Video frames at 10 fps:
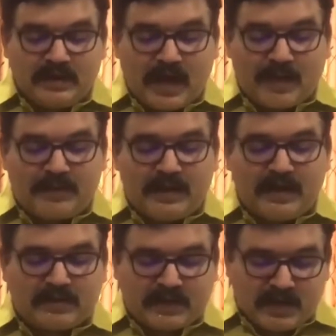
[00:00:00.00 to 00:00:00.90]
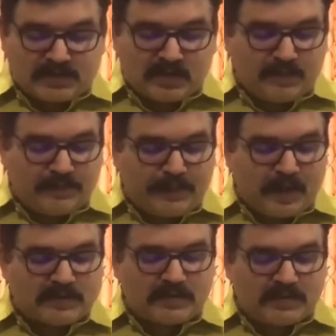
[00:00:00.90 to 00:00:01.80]
యాభై ఏడు కేసులు
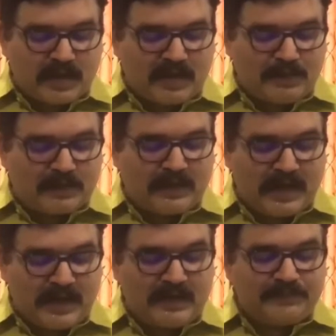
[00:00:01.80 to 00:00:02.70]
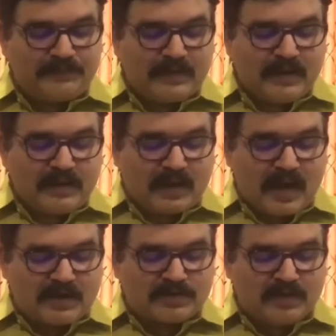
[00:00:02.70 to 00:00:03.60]
పాజిటివ్గా నమోదయ్యాయి
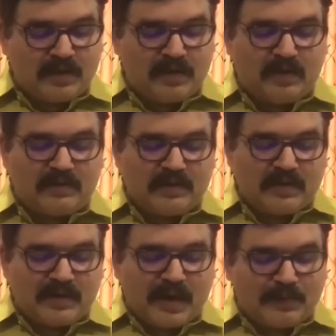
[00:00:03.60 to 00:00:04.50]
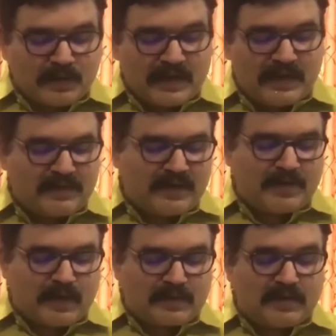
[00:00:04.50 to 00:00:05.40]
రాష్ట్రంలో
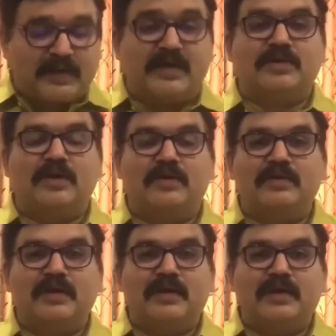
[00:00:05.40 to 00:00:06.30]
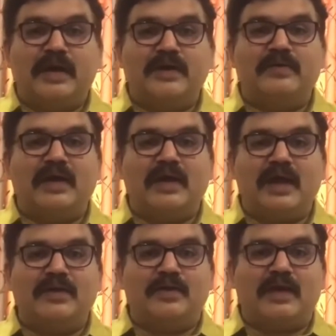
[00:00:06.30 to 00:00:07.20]
నమోదైనటువంటి మొత్తం కేసులు రెండు వేల
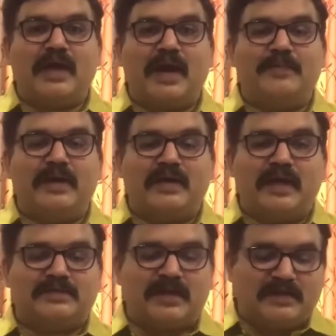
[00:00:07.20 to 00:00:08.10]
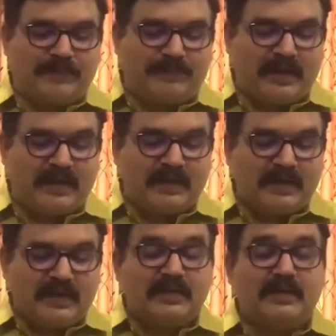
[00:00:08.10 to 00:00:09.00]
నూట యాభై ఏడు కేసులు అని చెప్పి
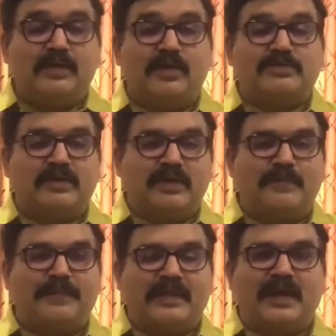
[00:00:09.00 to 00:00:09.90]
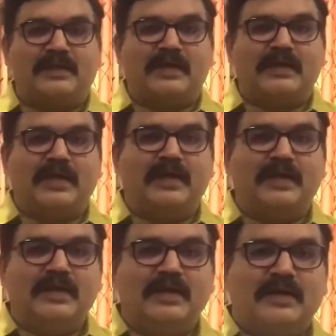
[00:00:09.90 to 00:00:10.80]
ఈ రోజు ఉదయం పది గంటలకి
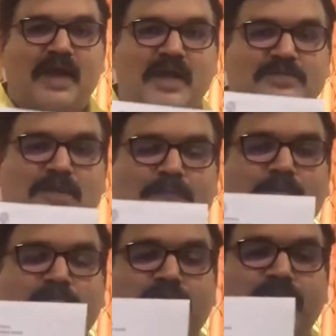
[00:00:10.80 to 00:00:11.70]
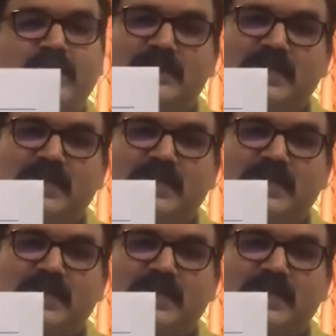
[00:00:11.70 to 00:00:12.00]
రాష్ట్ర ప్రభుత్వం విడుదల